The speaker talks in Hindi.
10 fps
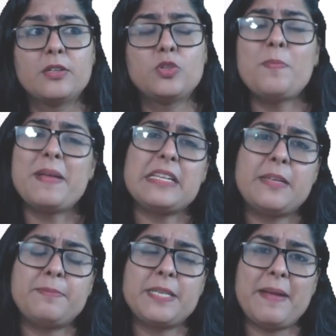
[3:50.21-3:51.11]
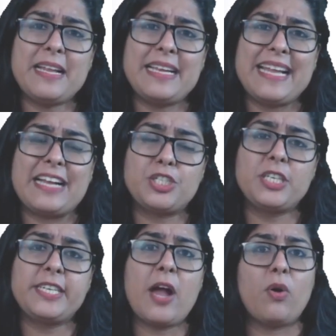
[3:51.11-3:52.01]
तो मेरा सबसे पहला
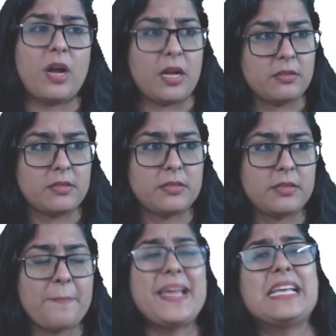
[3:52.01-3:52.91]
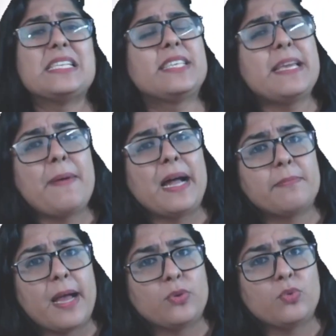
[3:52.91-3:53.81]
रिएक्शन क्या होगा मैं किसकी बात
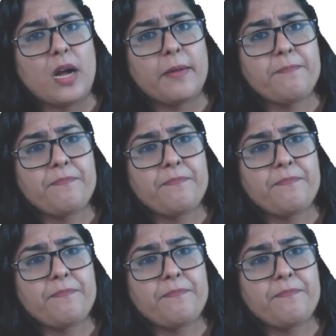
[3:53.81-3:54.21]
मानूंगा